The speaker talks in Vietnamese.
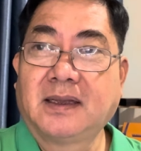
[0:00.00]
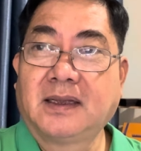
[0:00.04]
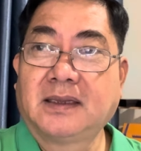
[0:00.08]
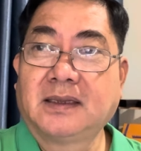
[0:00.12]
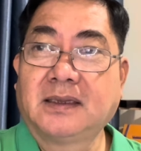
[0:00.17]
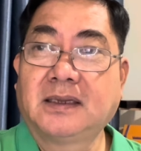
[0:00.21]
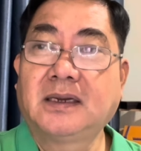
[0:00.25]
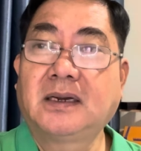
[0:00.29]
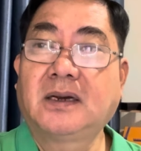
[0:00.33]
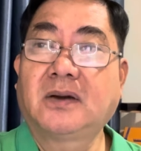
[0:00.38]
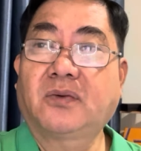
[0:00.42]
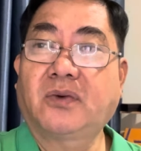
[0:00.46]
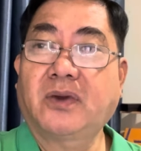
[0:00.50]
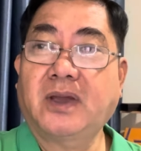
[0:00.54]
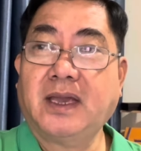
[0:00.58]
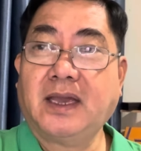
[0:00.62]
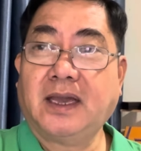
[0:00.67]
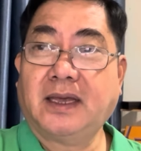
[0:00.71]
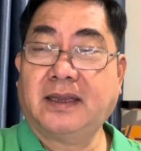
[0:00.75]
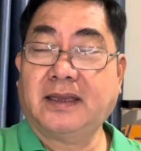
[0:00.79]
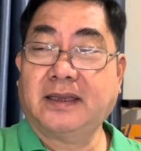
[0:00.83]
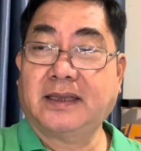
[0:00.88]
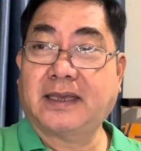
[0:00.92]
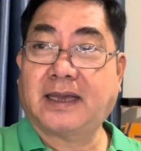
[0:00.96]
Thưa quý
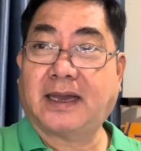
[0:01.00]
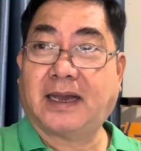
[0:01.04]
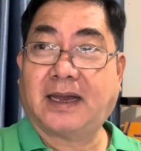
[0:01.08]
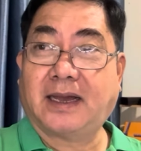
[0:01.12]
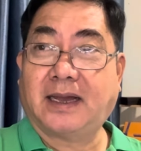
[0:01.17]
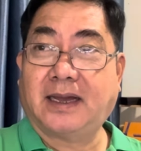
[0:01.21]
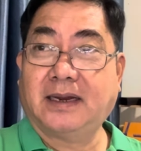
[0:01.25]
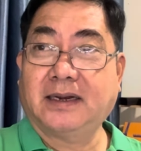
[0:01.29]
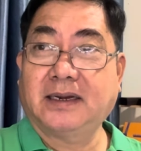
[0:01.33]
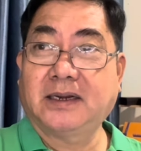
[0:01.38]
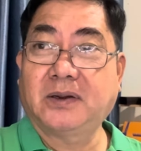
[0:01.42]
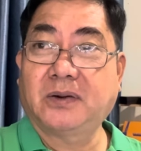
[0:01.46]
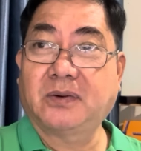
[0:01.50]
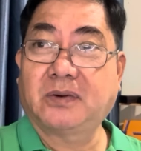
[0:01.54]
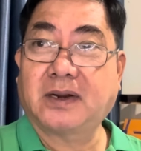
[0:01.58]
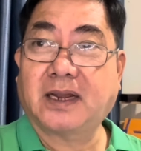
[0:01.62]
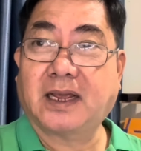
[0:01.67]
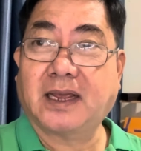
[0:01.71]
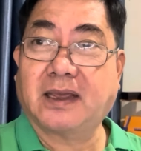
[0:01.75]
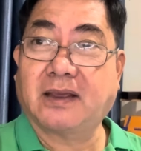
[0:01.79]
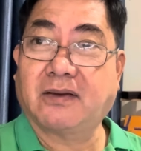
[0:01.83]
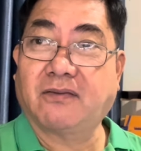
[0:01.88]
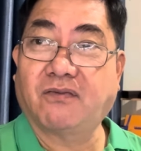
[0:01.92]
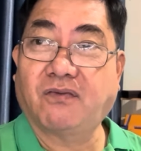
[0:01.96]
khán giả, điều
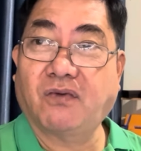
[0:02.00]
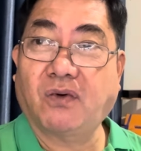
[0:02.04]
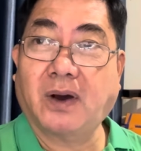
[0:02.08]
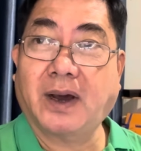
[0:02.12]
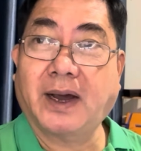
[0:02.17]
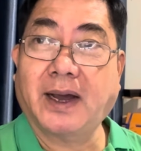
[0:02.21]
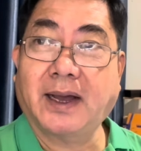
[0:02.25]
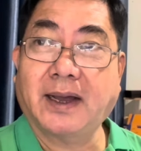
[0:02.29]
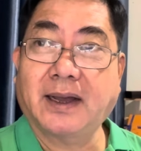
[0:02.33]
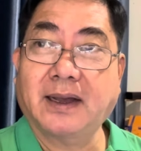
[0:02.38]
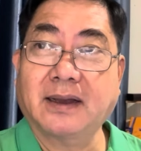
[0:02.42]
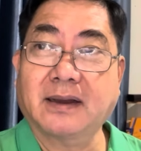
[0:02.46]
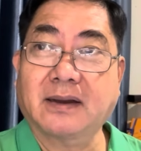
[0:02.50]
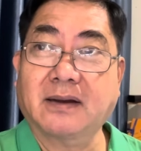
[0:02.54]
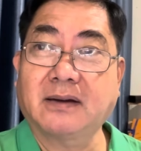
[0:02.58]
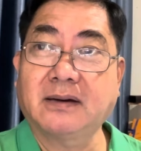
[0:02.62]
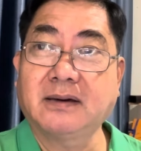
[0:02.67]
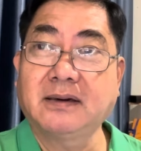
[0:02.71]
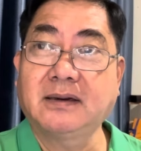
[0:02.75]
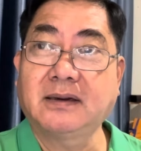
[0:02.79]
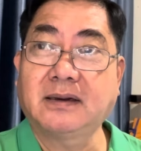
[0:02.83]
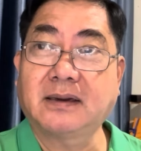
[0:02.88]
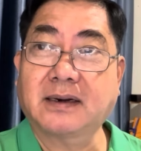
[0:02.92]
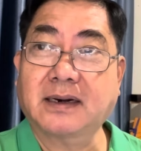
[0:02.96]
này Voa có
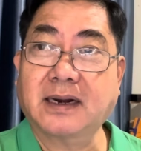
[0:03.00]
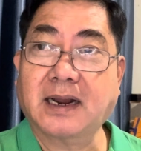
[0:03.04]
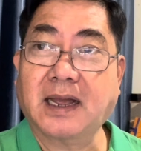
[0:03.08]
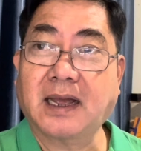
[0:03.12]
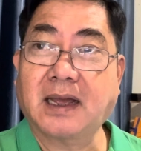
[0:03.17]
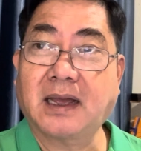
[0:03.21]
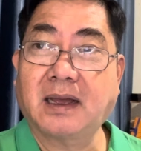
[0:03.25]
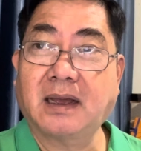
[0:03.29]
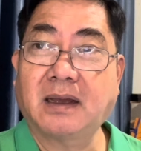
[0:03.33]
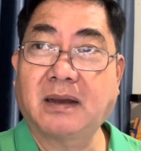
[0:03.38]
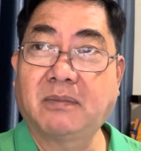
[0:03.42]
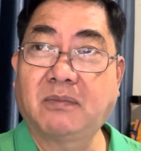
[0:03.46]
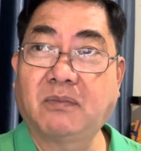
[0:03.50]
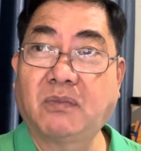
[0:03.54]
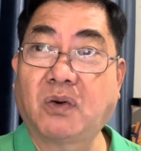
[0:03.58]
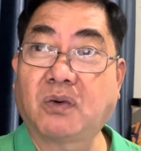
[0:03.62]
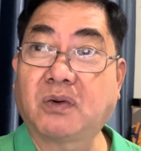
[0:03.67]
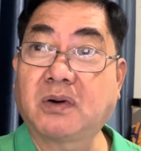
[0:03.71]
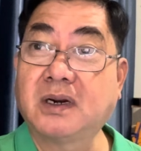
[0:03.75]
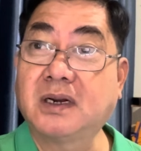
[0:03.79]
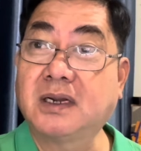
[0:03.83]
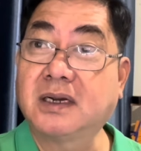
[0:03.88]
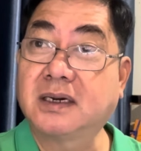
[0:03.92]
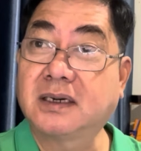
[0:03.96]
đưa ra
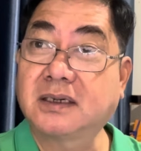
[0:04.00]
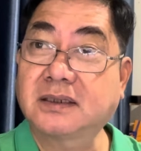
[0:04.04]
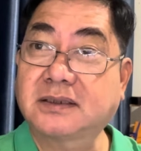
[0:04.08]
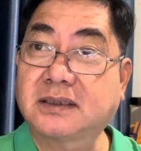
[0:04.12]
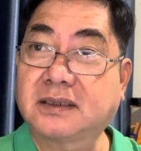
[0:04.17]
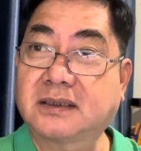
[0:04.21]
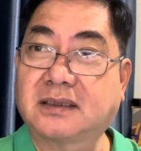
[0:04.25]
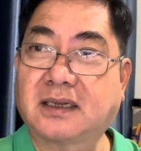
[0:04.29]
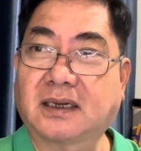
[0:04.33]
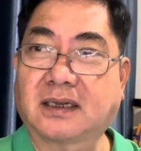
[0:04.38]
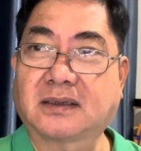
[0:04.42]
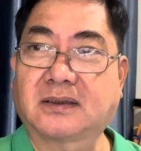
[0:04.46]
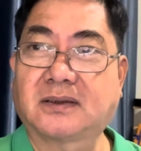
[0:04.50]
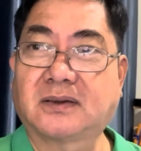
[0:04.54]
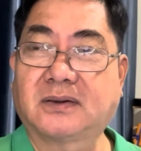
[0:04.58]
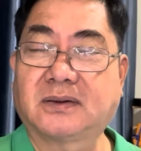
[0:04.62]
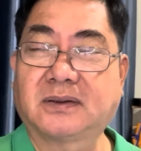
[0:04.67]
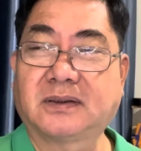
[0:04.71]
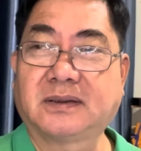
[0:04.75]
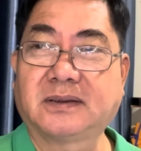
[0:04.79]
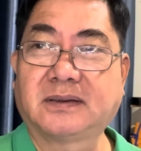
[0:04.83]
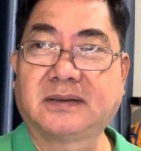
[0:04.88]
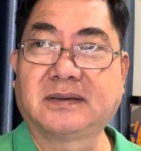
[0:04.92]
một nửa sự thật thôi.